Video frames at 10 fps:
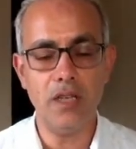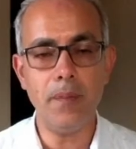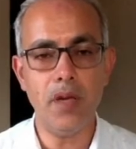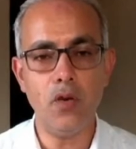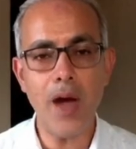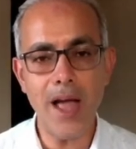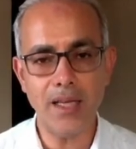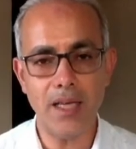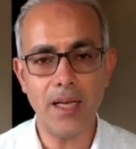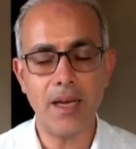الوعي
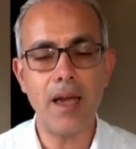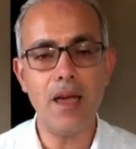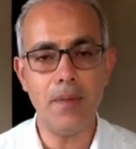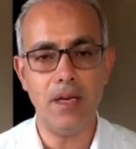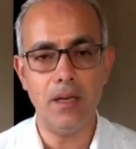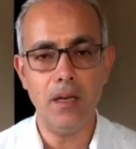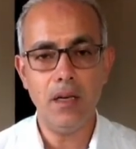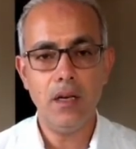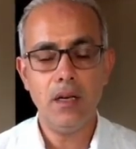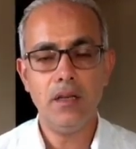الكامل
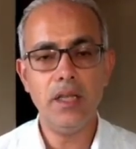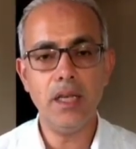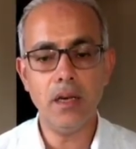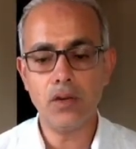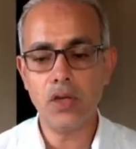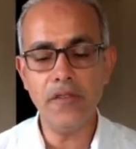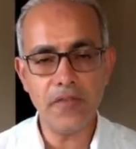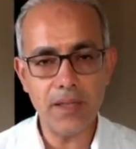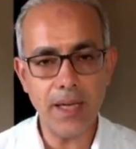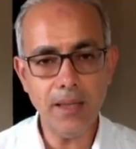للطفل
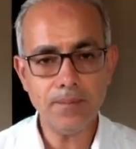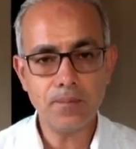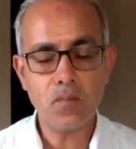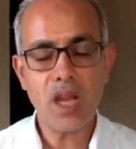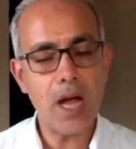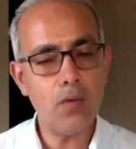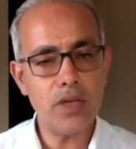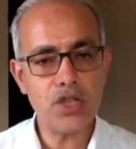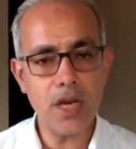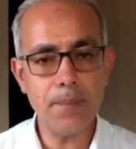ده او
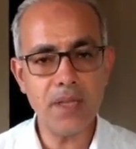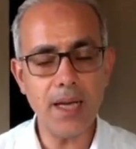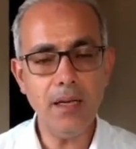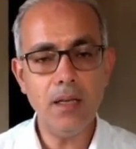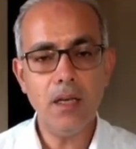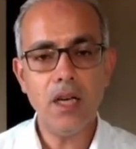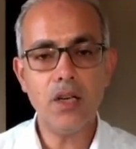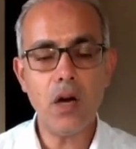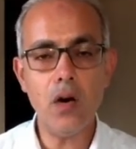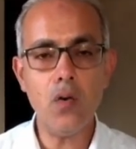للشاب ده ان
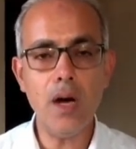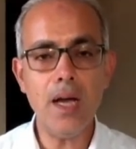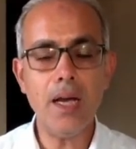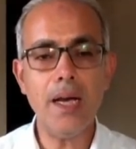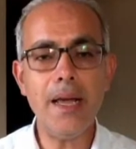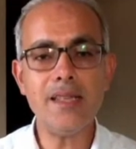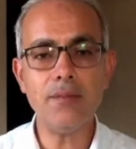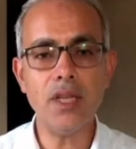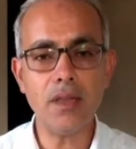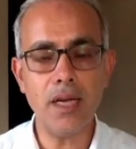هو لازم
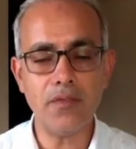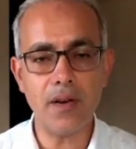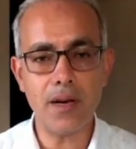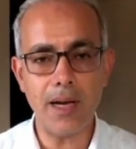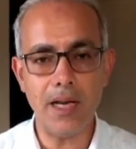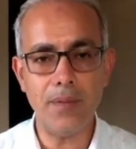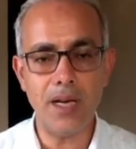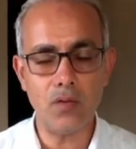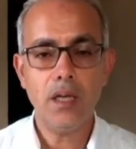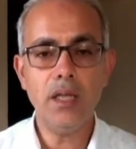يطلع يتفرج على
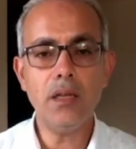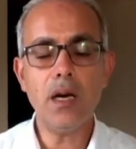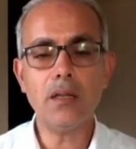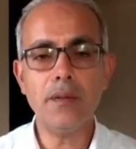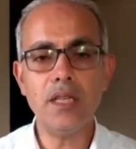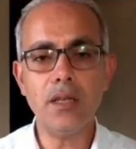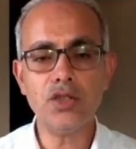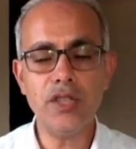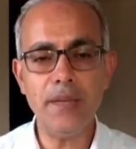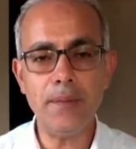بلده ليه النهارده ما نقدرش
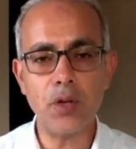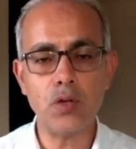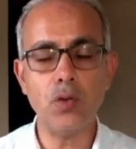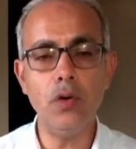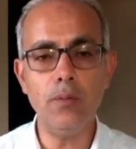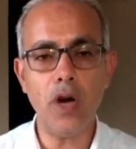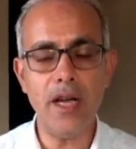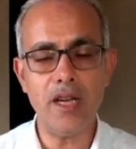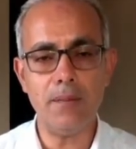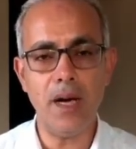نعمل بروتوكول
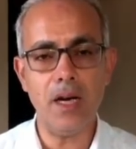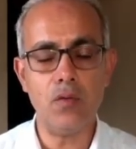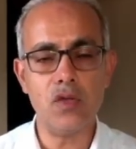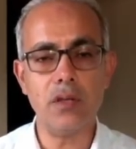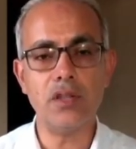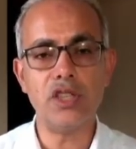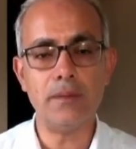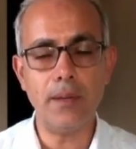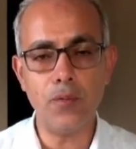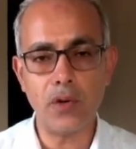معين مع وزاره
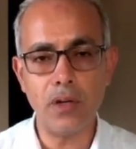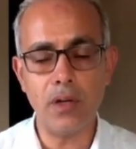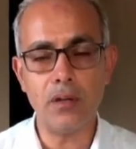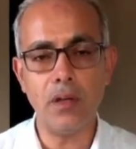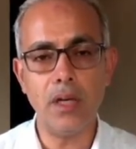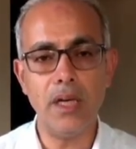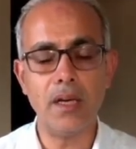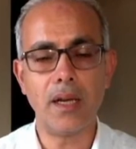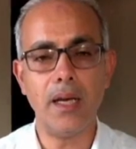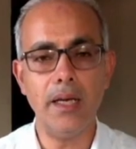الشباب والرياضه اللي
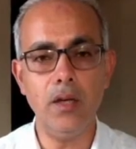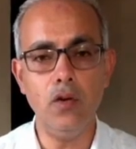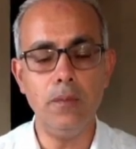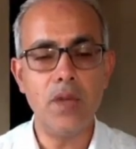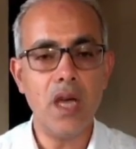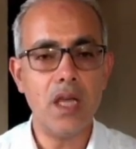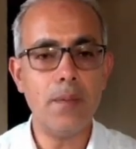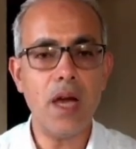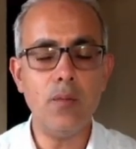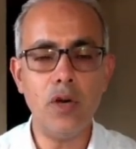نخليهم
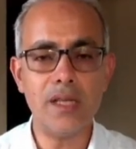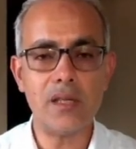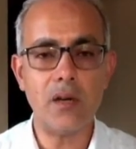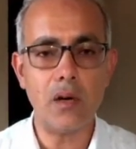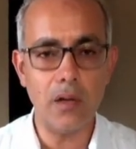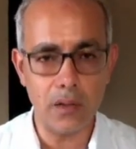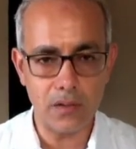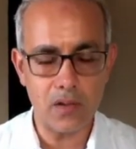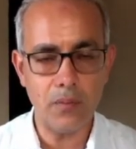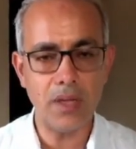يبقى المعسكرات
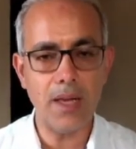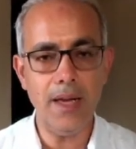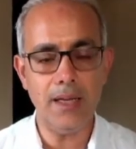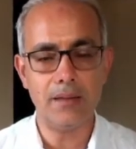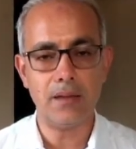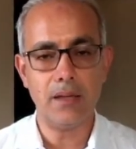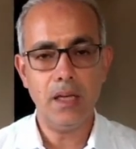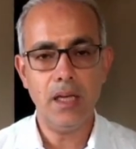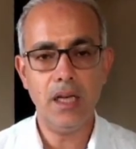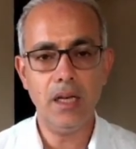بتاعه
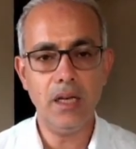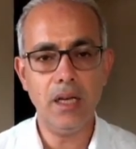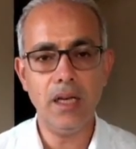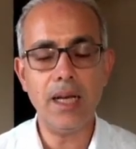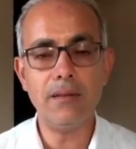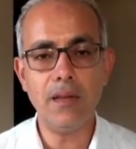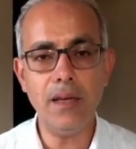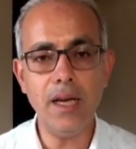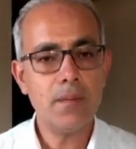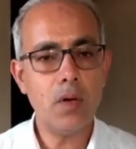
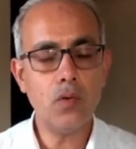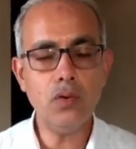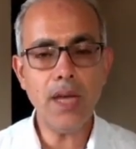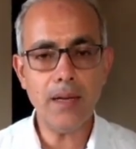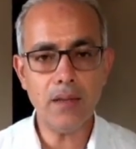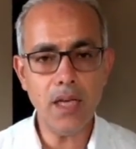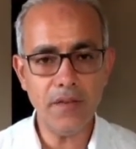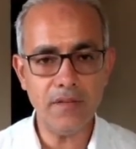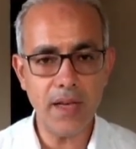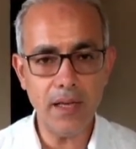الانديه موجوده عندنا في
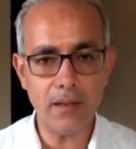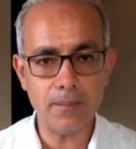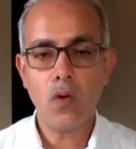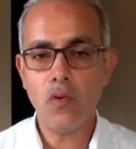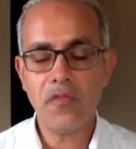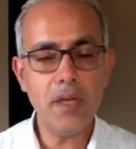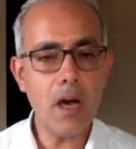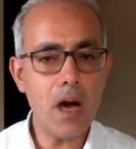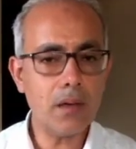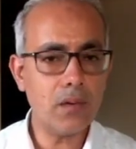الفنادق وفي
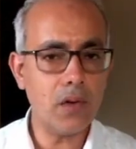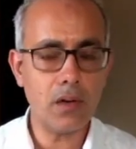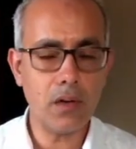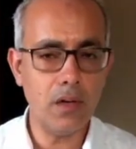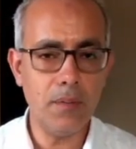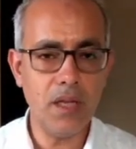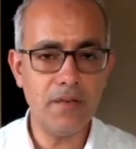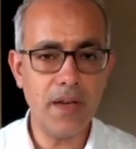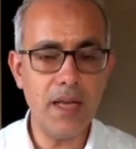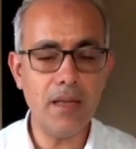اكتر من
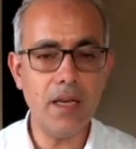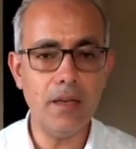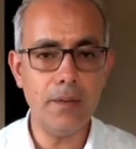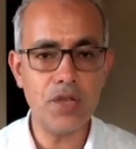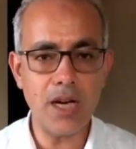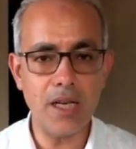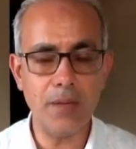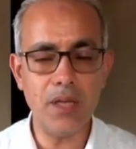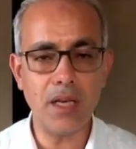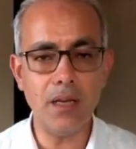الفنادق اللي بشكل
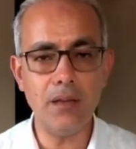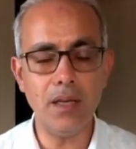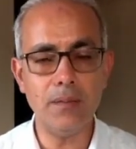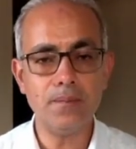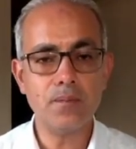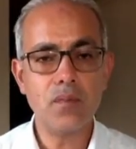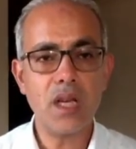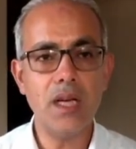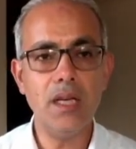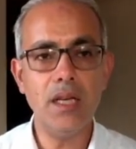كبير جدا
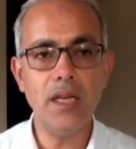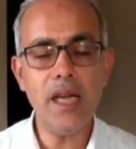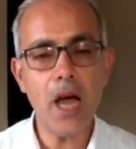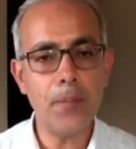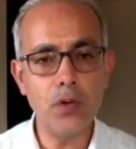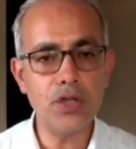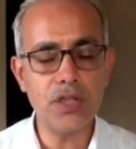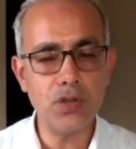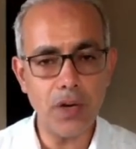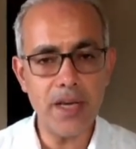اللي ليها بوشن
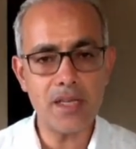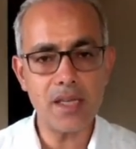كويس